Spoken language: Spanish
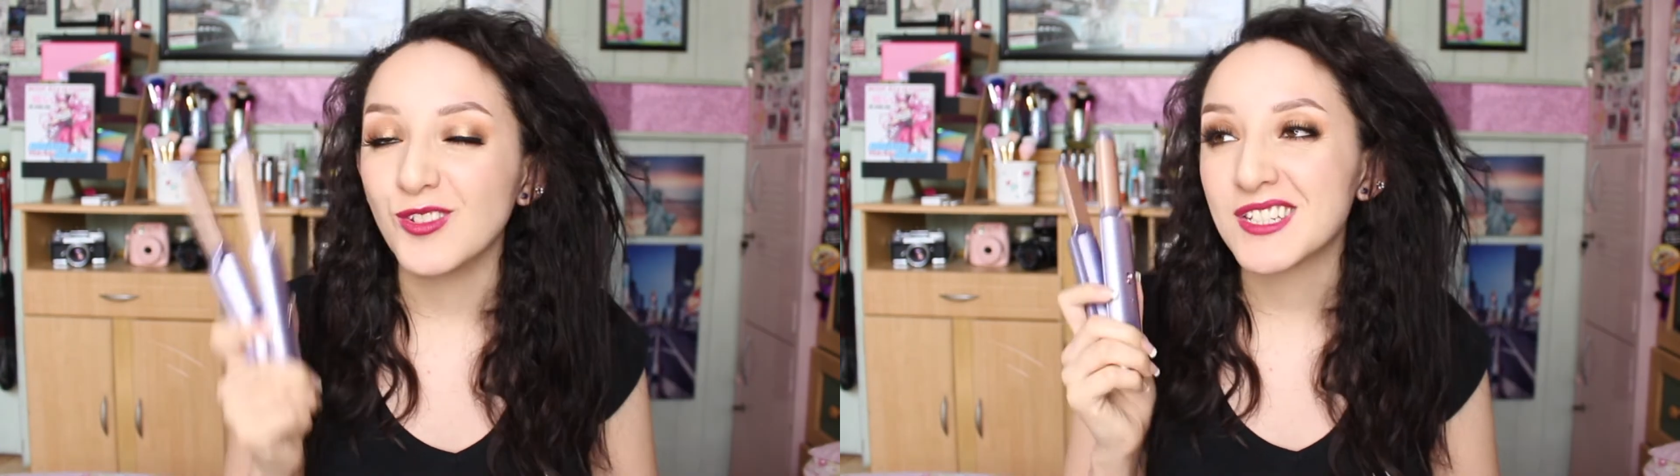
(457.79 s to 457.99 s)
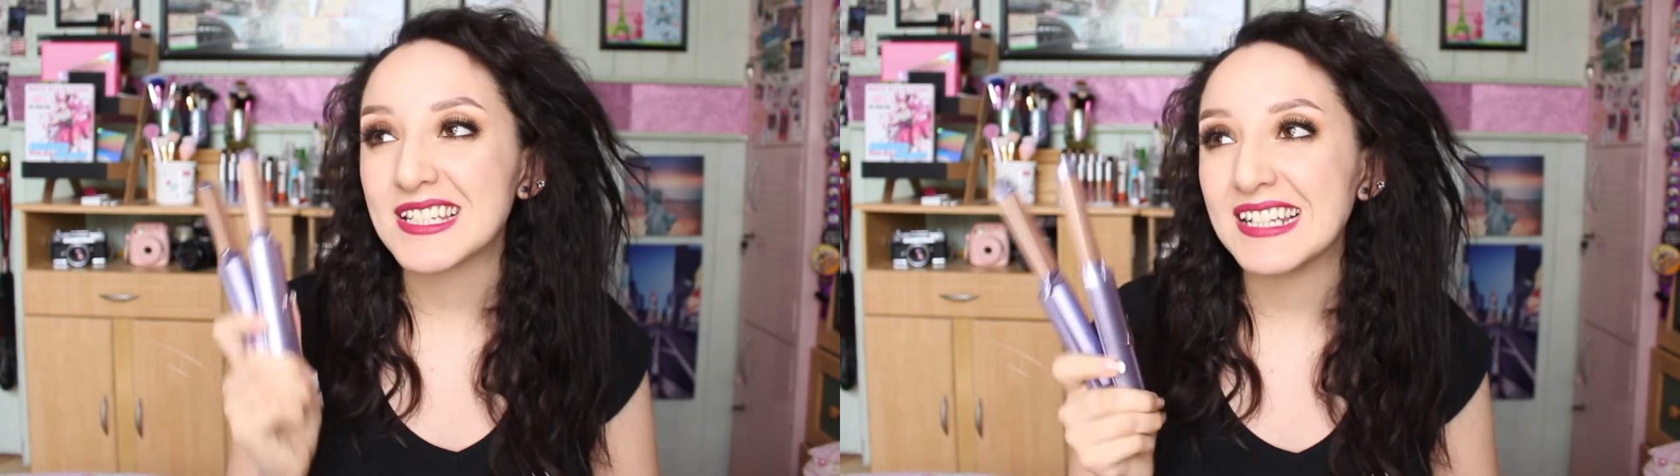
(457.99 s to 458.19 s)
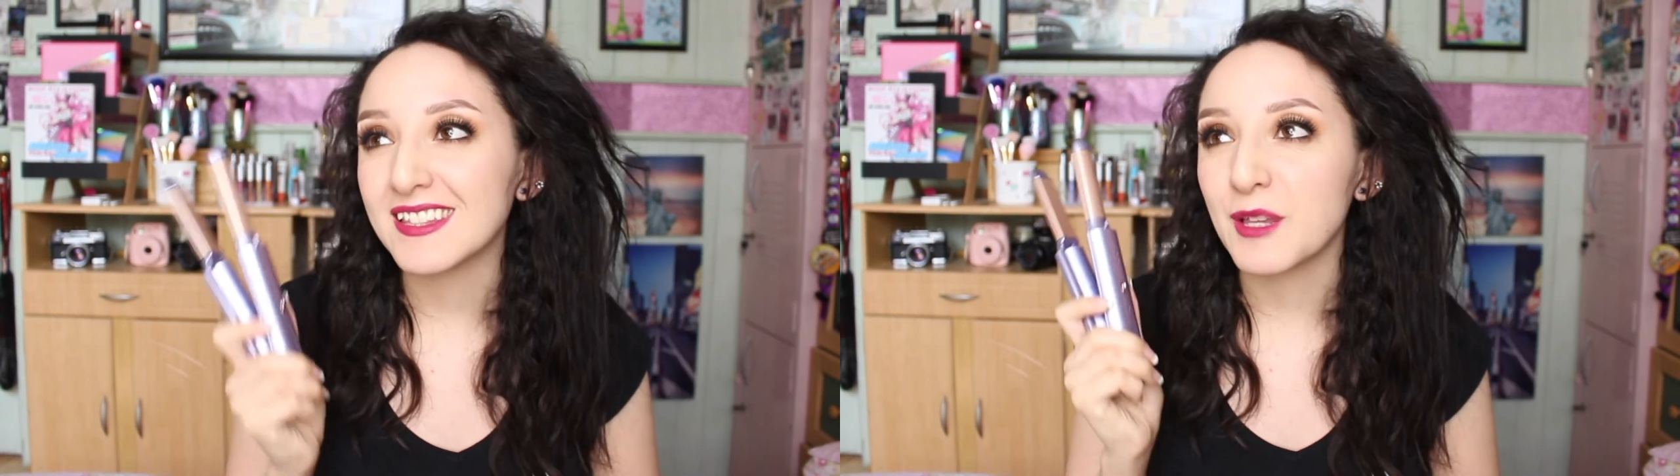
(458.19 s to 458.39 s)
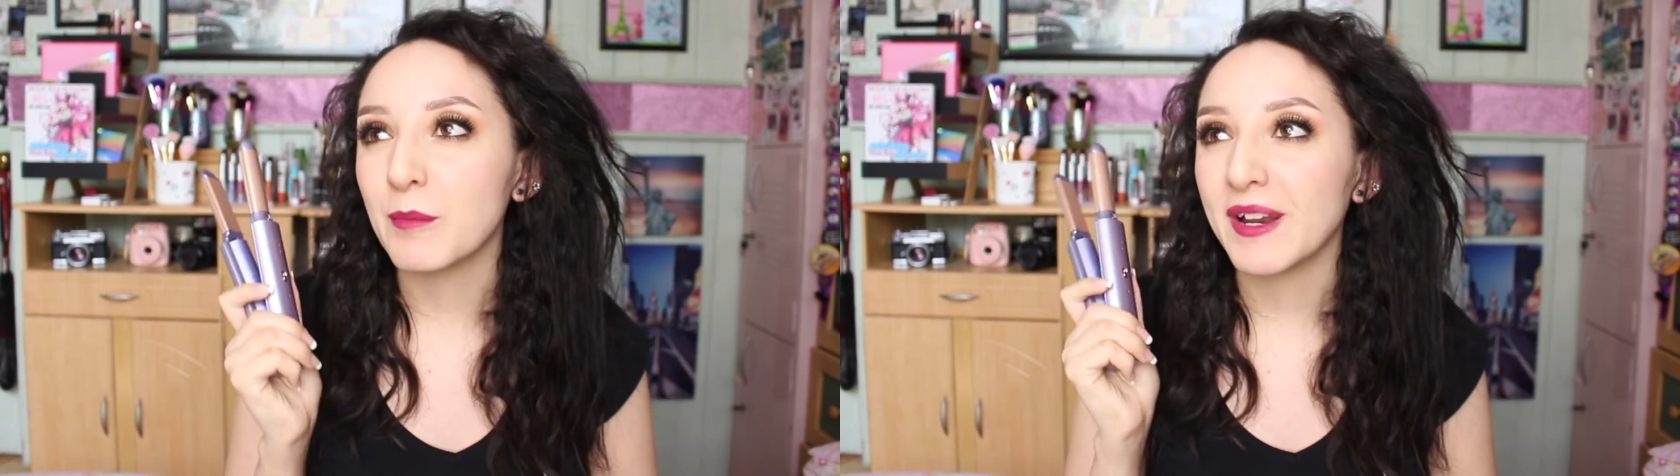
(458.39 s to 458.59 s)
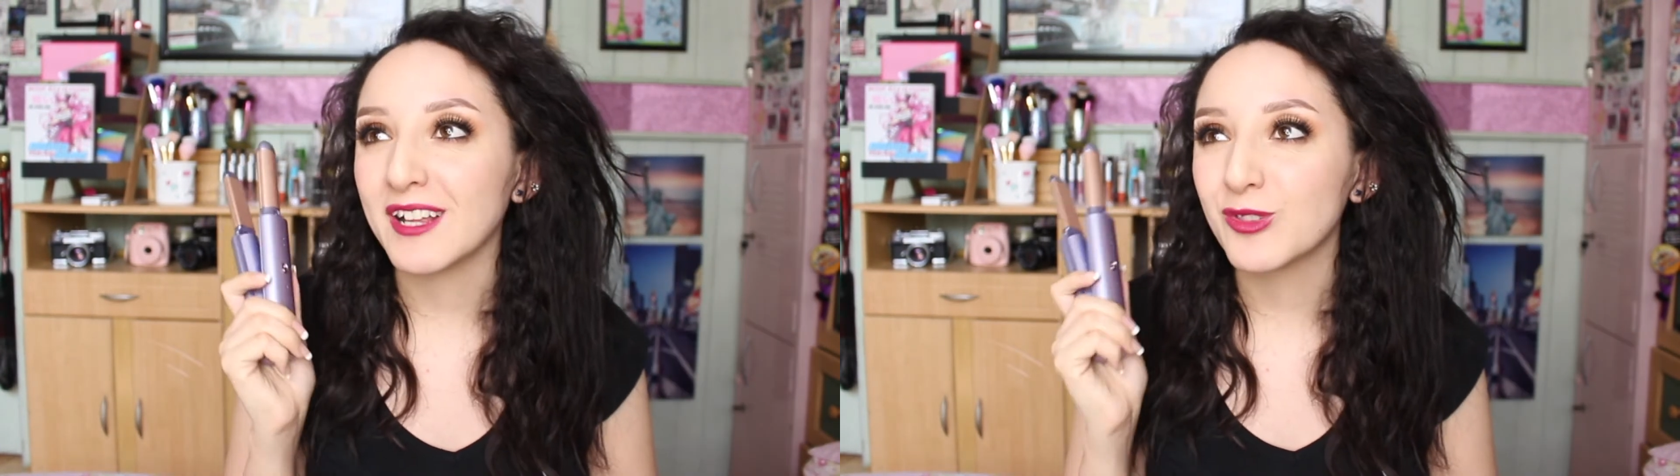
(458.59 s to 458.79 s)
No sé si la
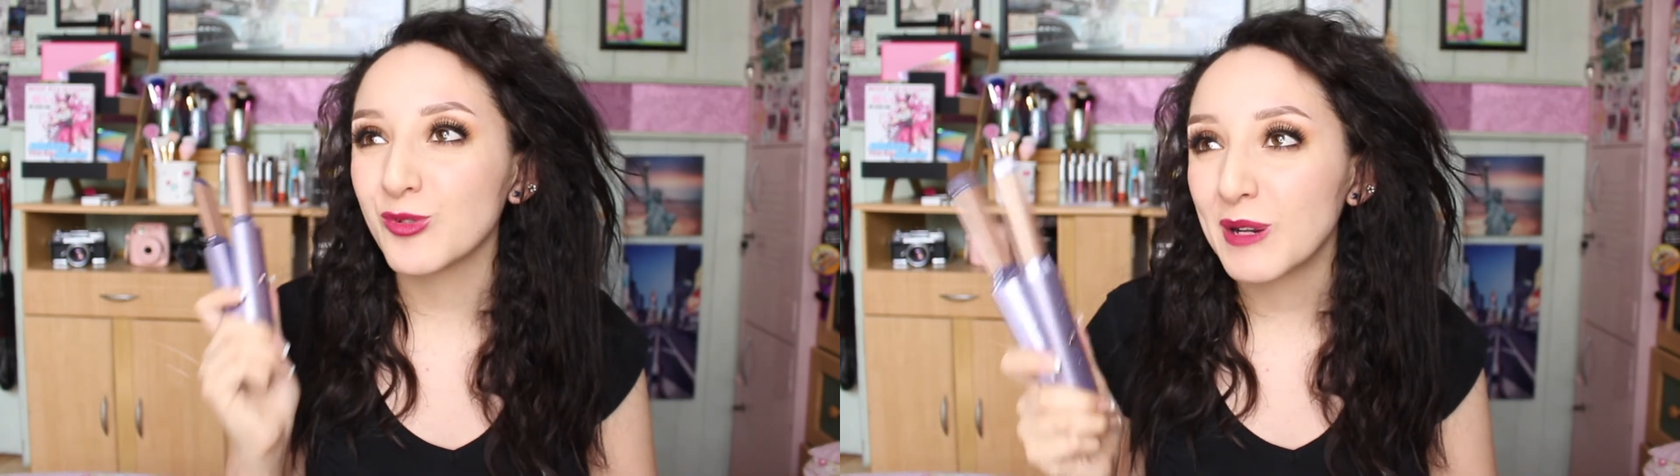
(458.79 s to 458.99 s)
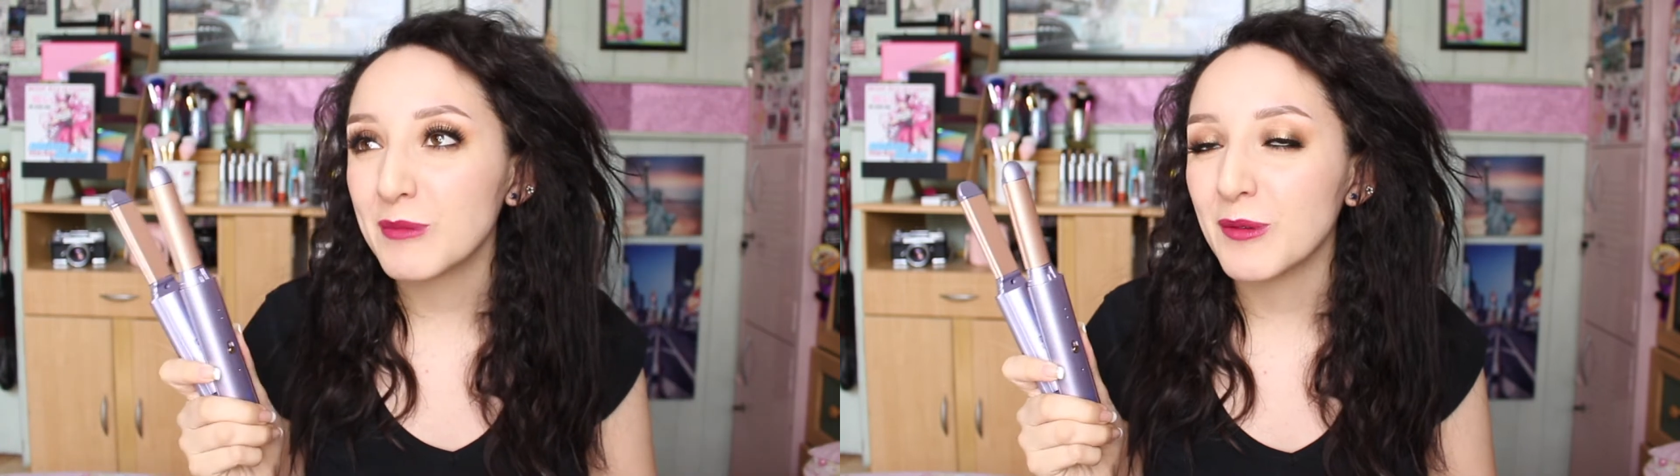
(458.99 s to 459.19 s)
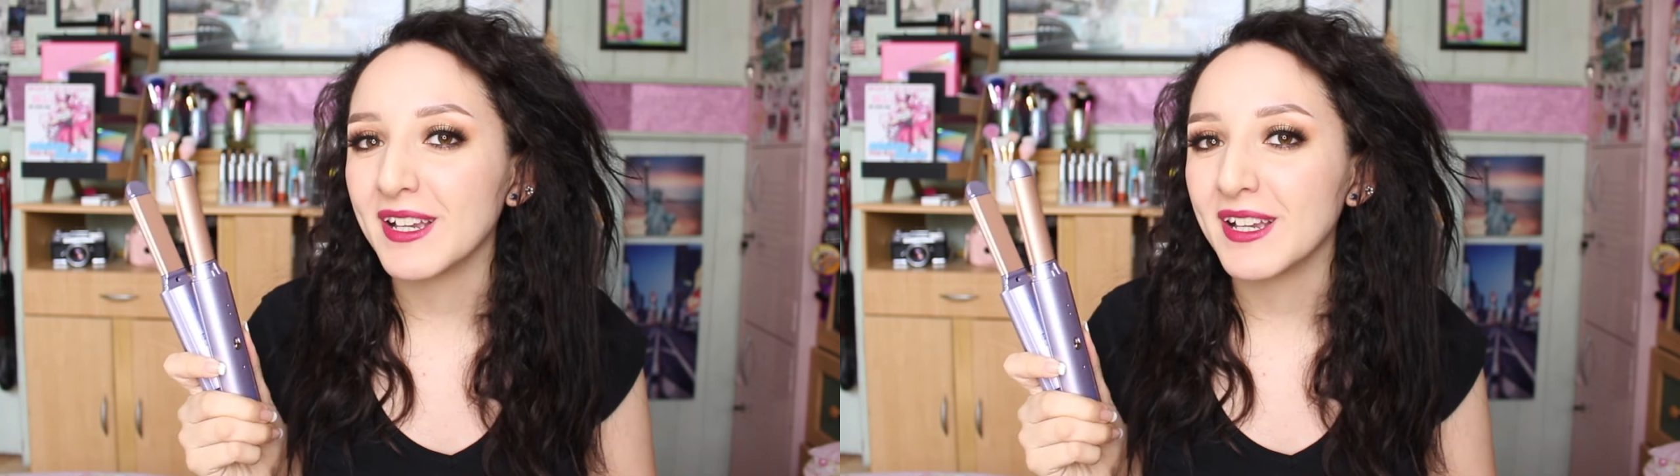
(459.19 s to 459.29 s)
temperatura me